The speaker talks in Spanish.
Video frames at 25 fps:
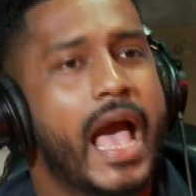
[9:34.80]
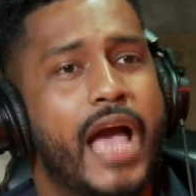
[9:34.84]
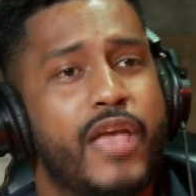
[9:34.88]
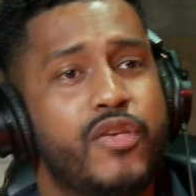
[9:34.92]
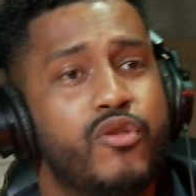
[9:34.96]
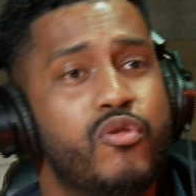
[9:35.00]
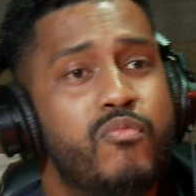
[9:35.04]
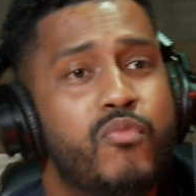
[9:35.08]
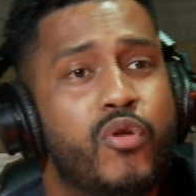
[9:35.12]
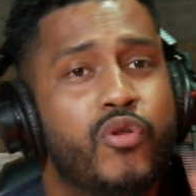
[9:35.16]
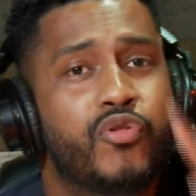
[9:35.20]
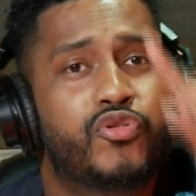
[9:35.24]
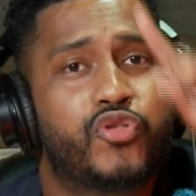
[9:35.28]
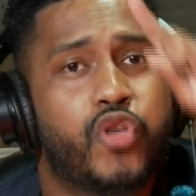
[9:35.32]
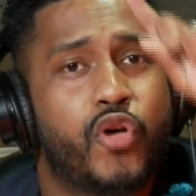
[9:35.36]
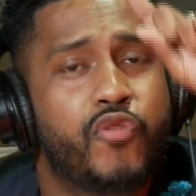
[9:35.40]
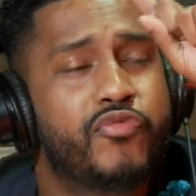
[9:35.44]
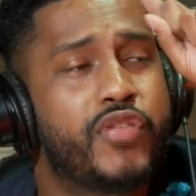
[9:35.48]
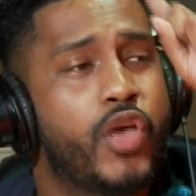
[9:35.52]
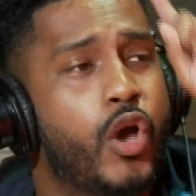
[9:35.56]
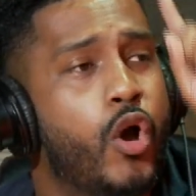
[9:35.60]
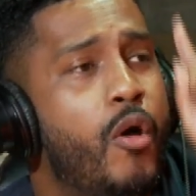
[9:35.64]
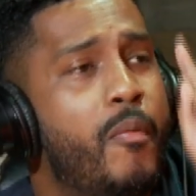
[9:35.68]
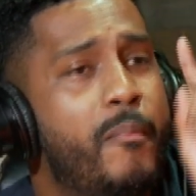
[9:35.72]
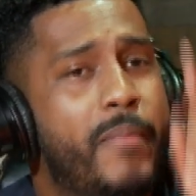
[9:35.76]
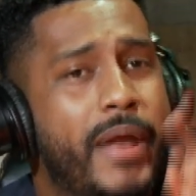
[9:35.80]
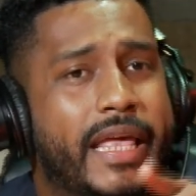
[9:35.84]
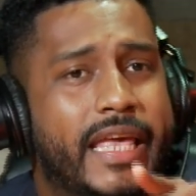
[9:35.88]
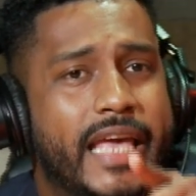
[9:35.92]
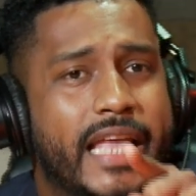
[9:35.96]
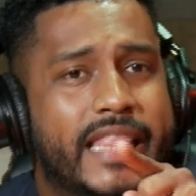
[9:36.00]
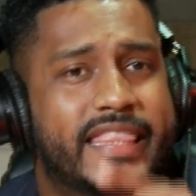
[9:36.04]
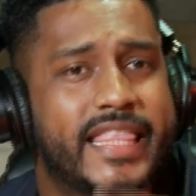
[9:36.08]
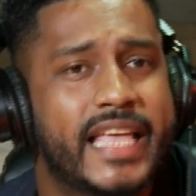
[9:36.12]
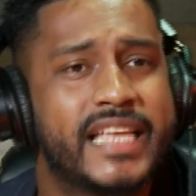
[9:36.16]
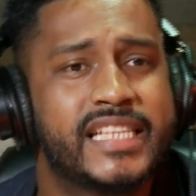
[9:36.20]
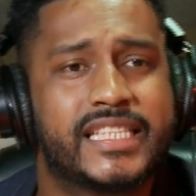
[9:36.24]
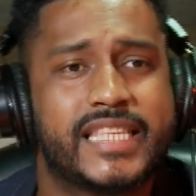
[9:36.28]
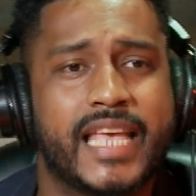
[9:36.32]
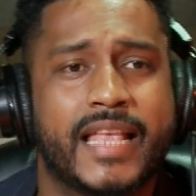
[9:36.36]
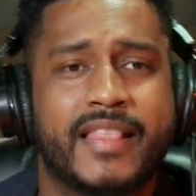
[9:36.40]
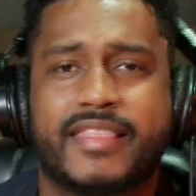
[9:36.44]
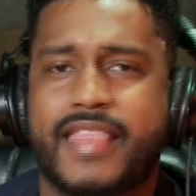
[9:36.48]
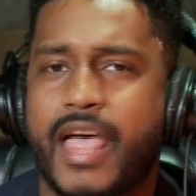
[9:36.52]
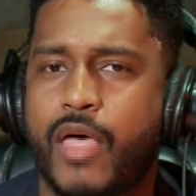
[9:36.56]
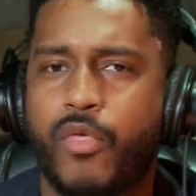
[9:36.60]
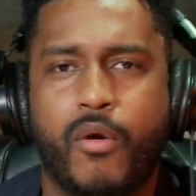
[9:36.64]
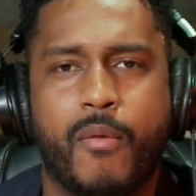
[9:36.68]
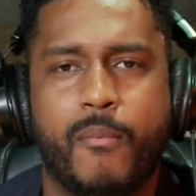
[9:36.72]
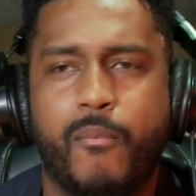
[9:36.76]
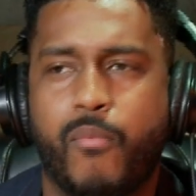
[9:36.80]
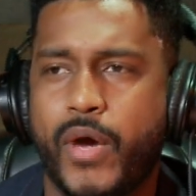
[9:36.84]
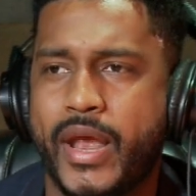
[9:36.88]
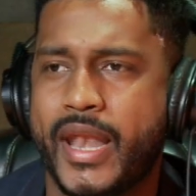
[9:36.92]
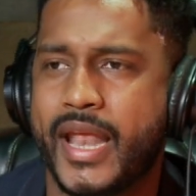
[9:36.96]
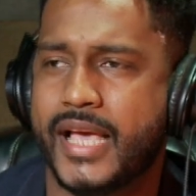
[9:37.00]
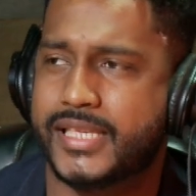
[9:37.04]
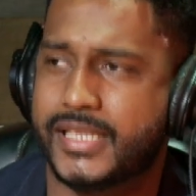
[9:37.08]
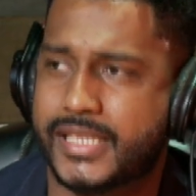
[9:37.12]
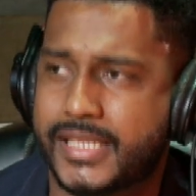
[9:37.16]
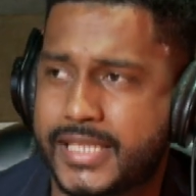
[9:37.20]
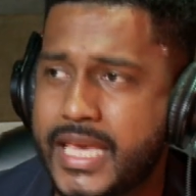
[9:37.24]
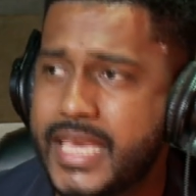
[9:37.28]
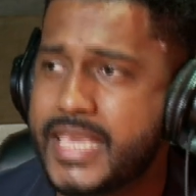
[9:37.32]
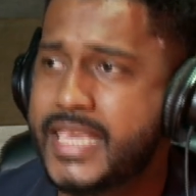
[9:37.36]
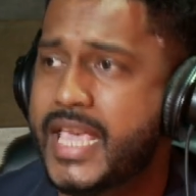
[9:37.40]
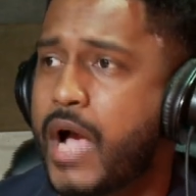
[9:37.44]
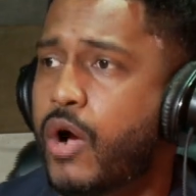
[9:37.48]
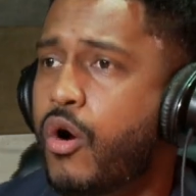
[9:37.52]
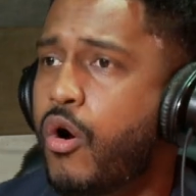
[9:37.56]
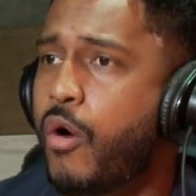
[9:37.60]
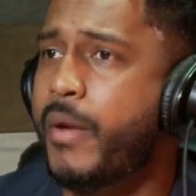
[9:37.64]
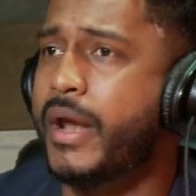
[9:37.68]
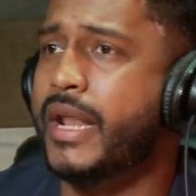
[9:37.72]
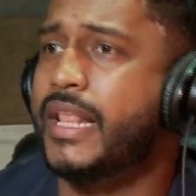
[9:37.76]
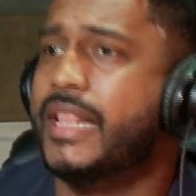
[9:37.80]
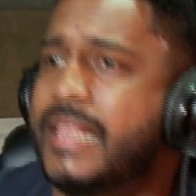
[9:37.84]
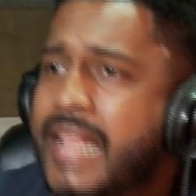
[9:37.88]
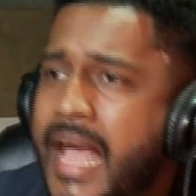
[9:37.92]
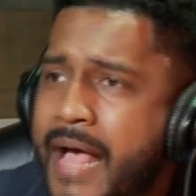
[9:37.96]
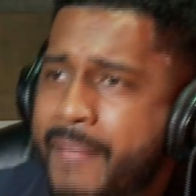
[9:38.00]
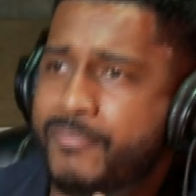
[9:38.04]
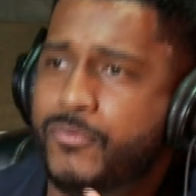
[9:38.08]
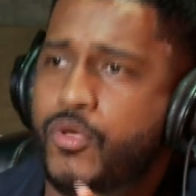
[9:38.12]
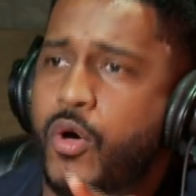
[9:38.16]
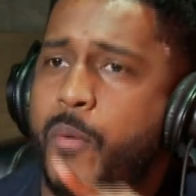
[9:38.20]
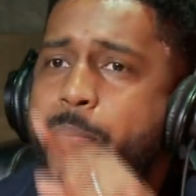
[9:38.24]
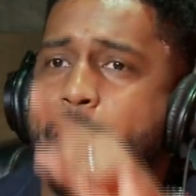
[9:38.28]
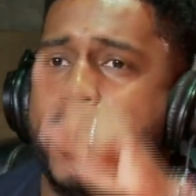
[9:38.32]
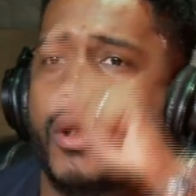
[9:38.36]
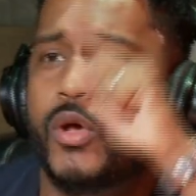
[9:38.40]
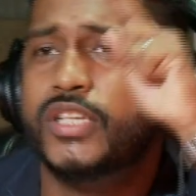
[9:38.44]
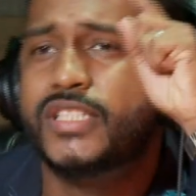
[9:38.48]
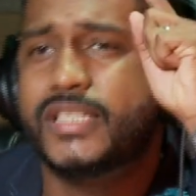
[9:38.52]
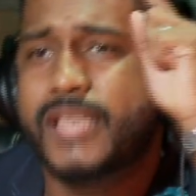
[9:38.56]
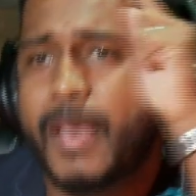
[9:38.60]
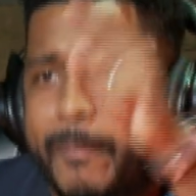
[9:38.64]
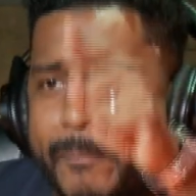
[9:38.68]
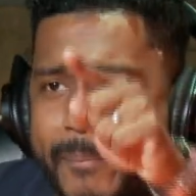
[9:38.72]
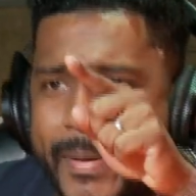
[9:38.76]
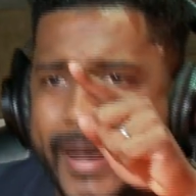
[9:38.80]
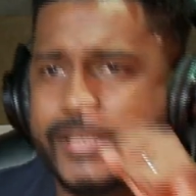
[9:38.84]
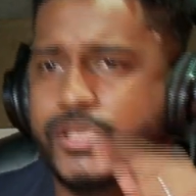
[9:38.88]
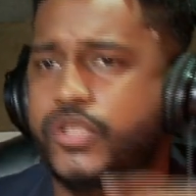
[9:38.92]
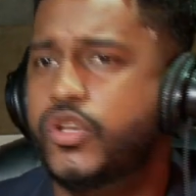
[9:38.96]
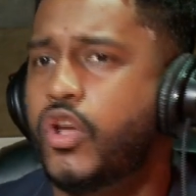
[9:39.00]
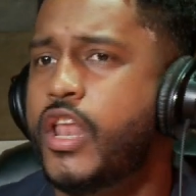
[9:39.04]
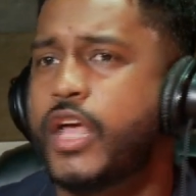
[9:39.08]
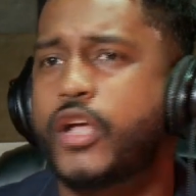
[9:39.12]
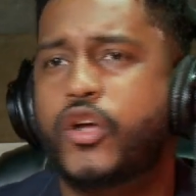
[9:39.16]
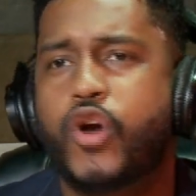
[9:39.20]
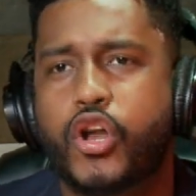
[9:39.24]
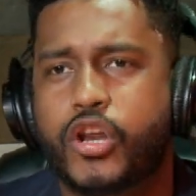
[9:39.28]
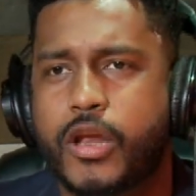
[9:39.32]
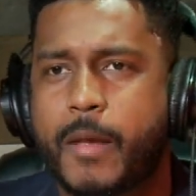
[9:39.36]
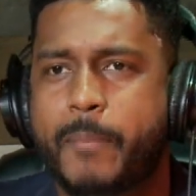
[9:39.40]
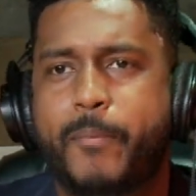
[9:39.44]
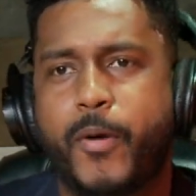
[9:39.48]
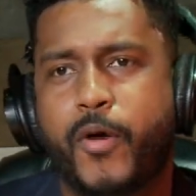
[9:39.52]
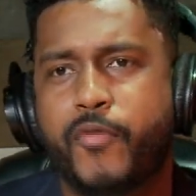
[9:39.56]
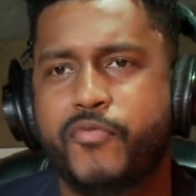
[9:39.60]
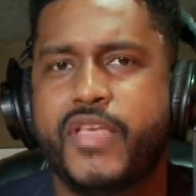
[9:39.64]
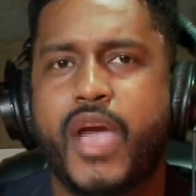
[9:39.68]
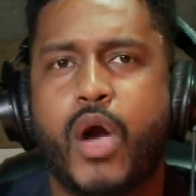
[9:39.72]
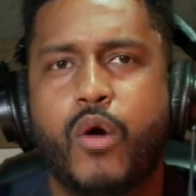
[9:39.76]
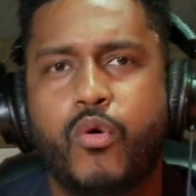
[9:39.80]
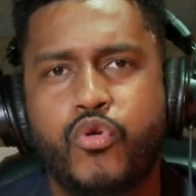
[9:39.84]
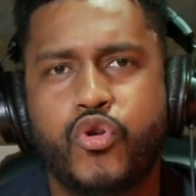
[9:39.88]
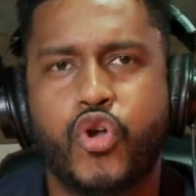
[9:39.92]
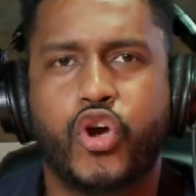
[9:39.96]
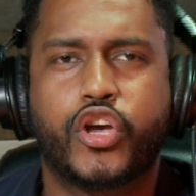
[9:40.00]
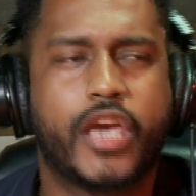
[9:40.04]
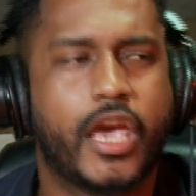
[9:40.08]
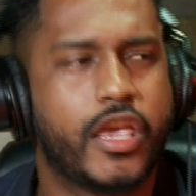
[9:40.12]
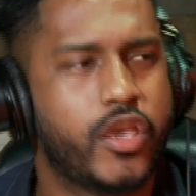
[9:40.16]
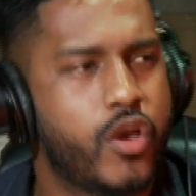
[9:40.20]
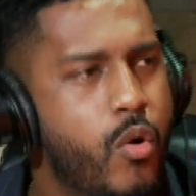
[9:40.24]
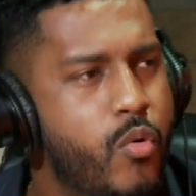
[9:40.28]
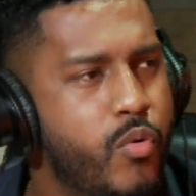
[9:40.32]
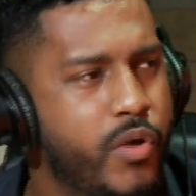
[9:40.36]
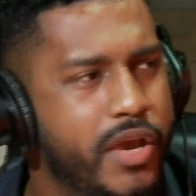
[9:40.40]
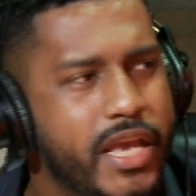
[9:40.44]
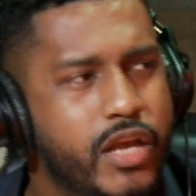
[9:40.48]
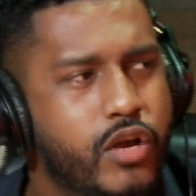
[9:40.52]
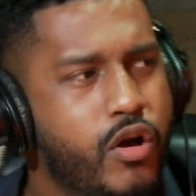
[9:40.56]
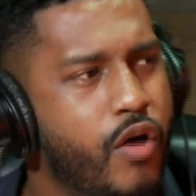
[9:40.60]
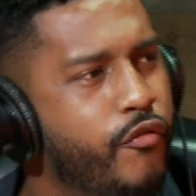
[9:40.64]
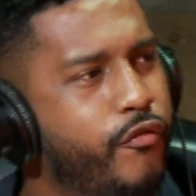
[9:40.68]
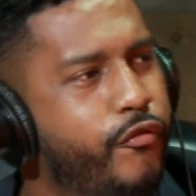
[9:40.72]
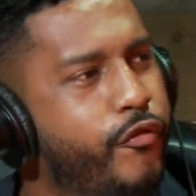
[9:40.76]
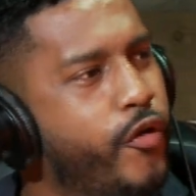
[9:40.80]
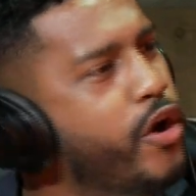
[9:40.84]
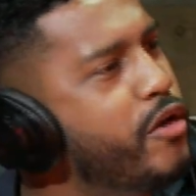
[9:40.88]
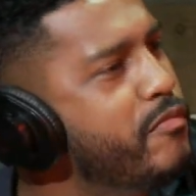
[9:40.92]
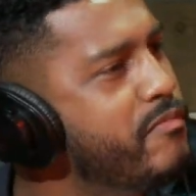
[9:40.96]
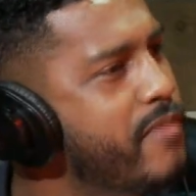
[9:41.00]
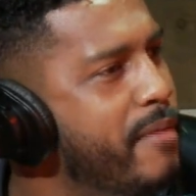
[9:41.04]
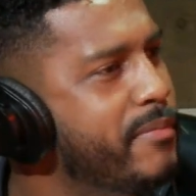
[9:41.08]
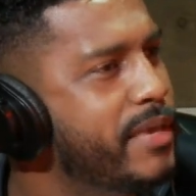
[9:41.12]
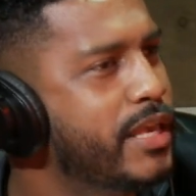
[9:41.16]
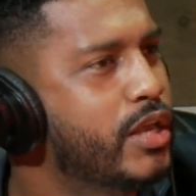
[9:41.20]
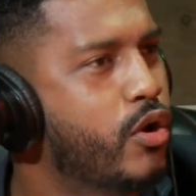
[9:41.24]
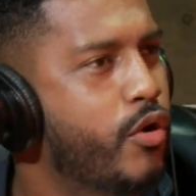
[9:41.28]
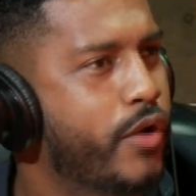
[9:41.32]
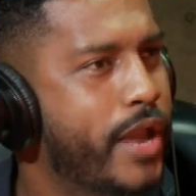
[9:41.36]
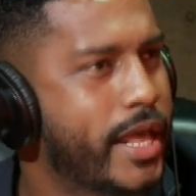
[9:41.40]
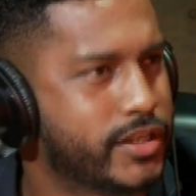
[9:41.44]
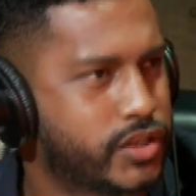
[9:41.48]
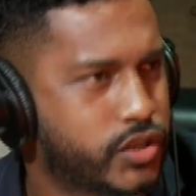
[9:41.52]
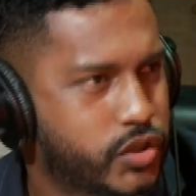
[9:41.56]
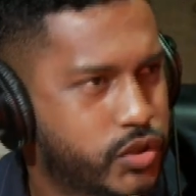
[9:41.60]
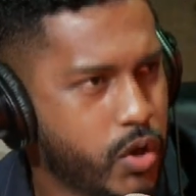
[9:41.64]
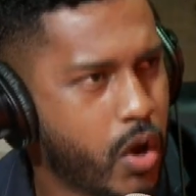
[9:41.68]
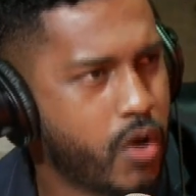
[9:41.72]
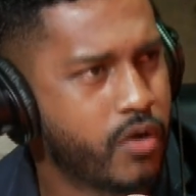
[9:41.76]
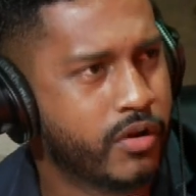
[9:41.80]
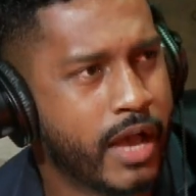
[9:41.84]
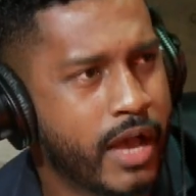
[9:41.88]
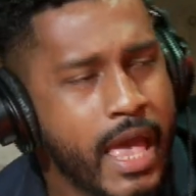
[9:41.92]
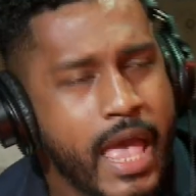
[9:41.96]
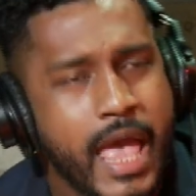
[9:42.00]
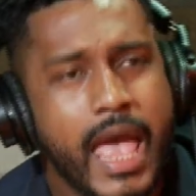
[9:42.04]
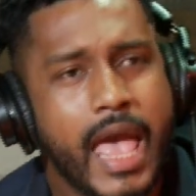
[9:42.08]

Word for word: Hay un montón de hombres que están sentados en buena silla, gobernando, pero ese espacio le corresponde a uno que yo ungí conforme a mi corazón.